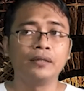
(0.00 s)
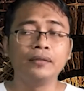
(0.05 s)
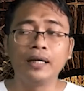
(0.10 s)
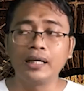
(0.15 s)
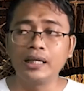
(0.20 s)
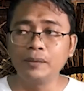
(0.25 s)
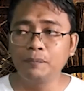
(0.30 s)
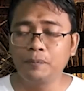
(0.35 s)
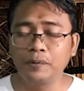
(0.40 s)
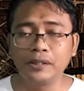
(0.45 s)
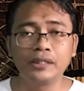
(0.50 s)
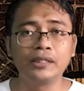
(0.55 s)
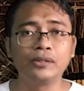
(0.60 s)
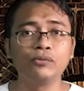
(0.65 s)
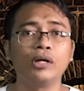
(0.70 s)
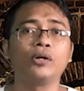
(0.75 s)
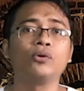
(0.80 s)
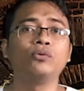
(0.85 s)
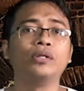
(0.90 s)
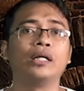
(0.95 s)
Dari
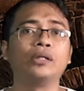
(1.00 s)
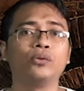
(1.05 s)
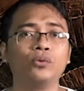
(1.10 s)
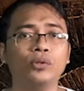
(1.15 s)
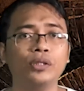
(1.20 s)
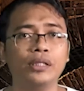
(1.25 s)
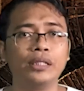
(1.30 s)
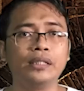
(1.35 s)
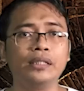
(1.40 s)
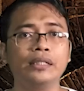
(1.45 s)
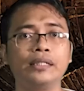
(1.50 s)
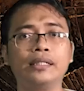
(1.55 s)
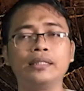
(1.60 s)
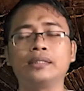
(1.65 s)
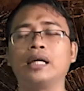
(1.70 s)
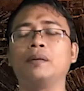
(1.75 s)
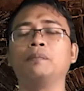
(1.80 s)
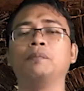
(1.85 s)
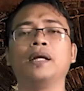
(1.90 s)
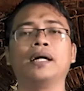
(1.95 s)
peristiwa kuda tuli ini
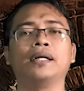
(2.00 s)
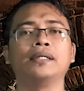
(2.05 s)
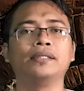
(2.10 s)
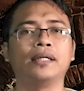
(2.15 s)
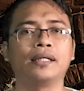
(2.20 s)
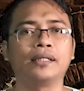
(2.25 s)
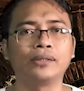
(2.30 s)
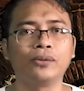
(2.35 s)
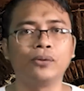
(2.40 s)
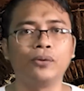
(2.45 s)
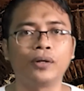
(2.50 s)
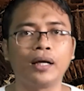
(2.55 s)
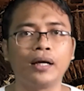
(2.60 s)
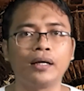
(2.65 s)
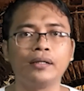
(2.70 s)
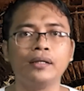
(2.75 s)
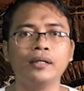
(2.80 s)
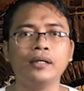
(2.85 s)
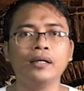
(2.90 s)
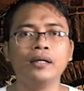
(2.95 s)
kita belajar
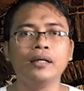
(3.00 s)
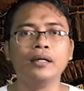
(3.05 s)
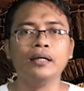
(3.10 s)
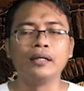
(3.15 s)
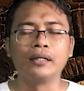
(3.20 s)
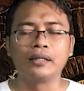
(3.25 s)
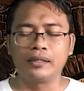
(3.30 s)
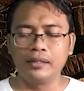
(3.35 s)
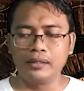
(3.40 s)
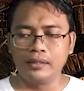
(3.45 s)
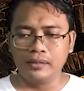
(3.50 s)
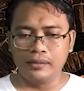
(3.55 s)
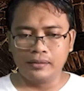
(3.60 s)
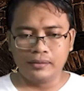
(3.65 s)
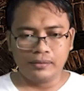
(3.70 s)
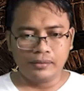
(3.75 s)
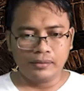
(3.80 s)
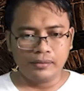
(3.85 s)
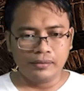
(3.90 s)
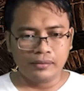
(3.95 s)
seorang ke
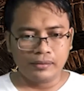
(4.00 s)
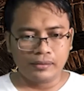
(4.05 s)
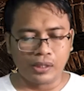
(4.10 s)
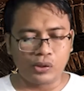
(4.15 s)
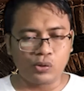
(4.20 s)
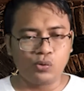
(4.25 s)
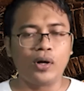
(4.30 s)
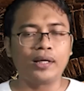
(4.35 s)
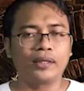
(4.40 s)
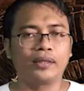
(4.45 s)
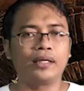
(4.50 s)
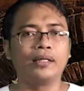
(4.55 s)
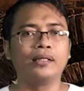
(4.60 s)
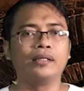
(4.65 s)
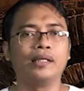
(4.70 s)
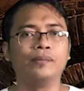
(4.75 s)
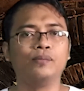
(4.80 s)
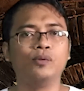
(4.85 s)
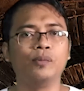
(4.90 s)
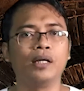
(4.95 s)

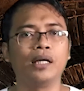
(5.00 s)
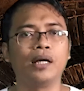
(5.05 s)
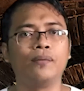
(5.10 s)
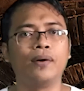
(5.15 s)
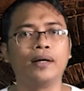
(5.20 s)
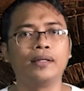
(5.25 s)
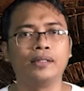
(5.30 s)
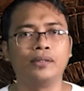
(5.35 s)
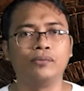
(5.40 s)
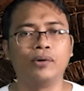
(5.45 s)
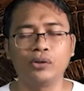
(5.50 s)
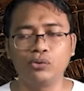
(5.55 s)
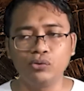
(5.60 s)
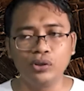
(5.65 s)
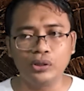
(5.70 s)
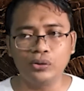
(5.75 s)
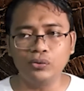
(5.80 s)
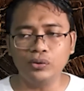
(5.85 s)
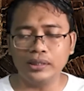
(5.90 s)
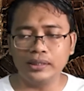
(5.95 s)
kekuatan Ibu Megawati.
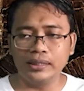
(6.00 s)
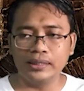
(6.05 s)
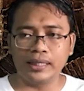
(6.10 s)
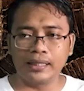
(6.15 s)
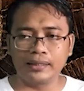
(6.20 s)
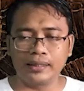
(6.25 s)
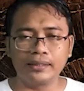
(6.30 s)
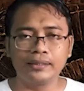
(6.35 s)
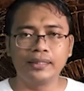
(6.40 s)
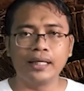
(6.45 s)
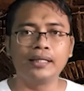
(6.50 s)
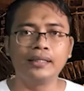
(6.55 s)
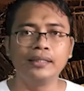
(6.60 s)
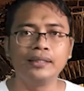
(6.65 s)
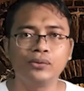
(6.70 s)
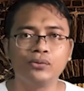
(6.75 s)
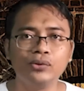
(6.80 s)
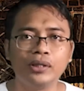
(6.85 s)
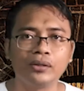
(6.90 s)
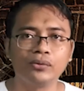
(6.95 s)
Waktu itu ketika
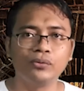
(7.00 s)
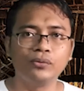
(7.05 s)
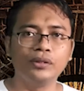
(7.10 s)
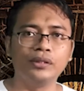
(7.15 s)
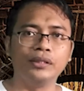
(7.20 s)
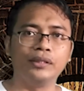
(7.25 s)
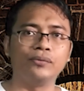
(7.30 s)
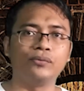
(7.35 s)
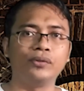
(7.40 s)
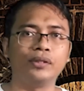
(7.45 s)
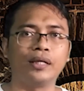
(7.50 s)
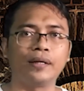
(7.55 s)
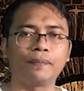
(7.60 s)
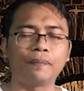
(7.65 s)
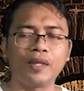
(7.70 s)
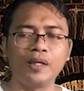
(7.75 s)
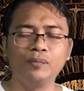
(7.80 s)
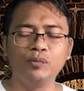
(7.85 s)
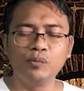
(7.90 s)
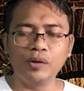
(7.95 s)
terjadi kuda tuli gitu ya.
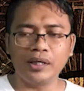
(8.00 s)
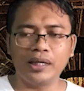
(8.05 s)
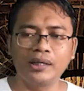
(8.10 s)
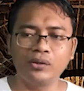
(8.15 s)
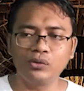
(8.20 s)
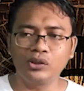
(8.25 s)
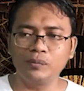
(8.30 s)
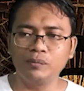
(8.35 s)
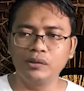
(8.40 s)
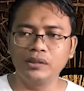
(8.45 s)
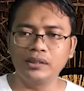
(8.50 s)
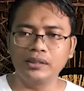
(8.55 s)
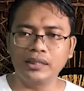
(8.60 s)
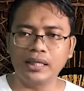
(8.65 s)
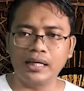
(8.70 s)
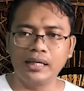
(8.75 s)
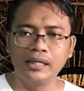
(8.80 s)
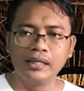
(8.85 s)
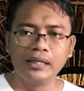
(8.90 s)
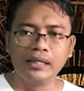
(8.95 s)
Ibu Mega tuh
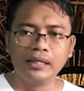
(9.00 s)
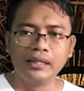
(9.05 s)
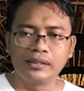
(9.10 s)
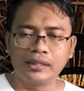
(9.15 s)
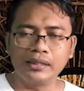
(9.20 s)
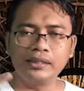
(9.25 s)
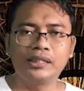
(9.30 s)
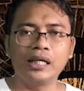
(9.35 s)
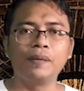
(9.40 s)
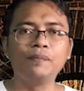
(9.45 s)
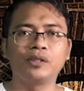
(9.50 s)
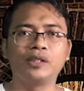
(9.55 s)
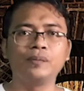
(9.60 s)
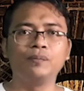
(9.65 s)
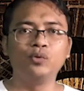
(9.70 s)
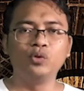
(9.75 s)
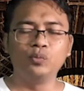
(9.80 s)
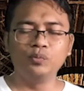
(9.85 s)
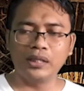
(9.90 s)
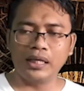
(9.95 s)
sebenarnya sejam
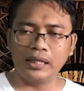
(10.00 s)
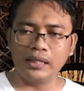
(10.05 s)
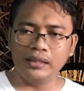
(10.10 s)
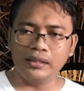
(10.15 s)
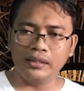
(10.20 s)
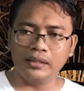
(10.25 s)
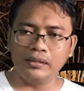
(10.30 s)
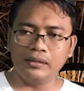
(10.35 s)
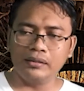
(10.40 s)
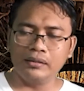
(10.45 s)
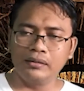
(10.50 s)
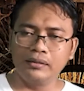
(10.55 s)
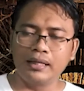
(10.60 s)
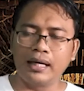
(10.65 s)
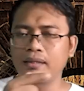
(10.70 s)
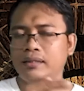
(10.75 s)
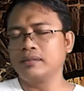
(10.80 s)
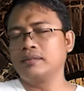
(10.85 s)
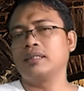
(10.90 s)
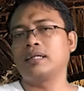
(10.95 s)
sebelumnya ingin
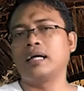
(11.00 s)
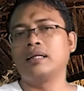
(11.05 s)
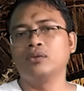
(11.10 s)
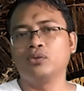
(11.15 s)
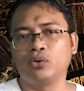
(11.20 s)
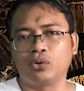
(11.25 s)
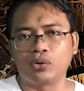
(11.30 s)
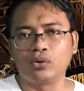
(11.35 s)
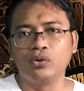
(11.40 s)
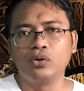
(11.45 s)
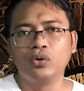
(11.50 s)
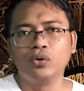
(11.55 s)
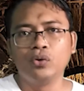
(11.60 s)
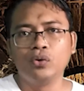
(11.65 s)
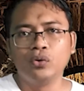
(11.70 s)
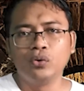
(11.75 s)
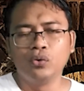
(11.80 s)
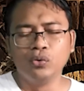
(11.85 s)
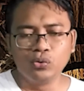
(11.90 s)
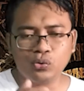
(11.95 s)
datang ke kantor
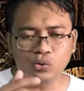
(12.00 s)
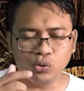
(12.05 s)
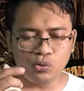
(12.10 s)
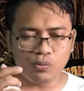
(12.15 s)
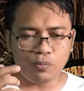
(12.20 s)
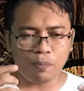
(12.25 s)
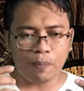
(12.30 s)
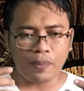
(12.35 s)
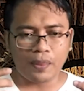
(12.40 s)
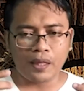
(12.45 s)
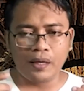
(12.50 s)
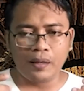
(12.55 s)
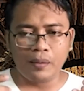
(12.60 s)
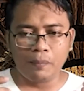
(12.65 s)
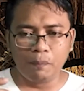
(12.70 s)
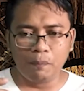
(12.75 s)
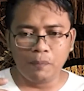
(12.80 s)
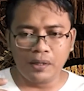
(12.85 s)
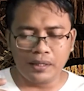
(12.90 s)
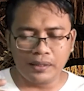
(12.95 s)
untuk
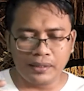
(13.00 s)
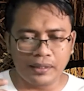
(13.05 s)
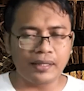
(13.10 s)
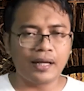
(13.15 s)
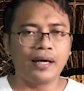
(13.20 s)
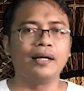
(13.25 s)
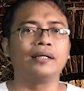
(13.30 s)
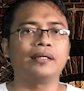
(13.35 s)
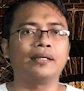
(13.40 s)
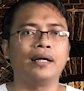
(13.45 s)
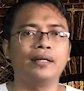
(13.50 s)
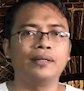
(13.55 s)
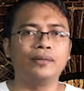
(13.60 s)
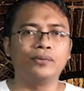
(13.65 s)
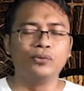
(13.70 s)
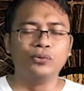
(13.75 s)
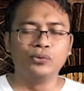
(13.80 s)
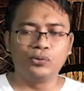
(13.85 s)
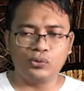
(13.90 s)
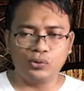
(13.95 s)

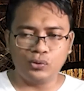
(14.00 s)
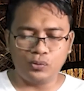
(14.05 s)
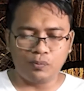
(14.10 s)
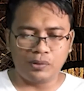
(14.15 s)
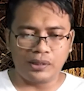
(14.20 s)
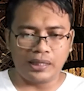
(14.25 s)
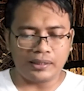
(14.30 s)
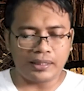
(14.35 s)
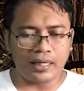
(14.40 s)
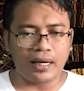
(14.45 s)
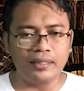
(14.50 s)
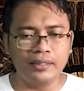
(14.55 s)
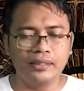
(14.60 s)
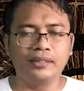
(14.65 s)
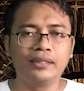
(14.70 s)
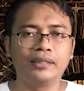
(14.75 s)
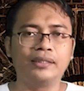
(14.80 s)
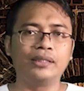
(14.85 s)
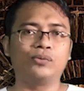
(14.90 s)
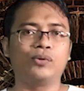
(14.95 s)
menenangkan, untuk
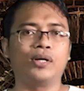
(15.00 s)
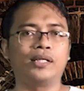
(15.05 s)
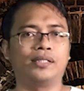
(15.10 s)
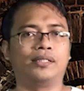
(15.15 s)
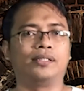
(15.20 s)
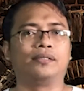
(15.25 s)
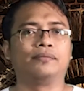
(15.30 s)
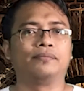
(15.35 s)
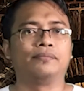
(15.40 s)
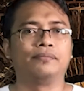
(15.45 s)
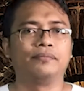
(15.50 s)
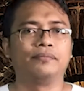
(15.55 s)
menetralisir situasi.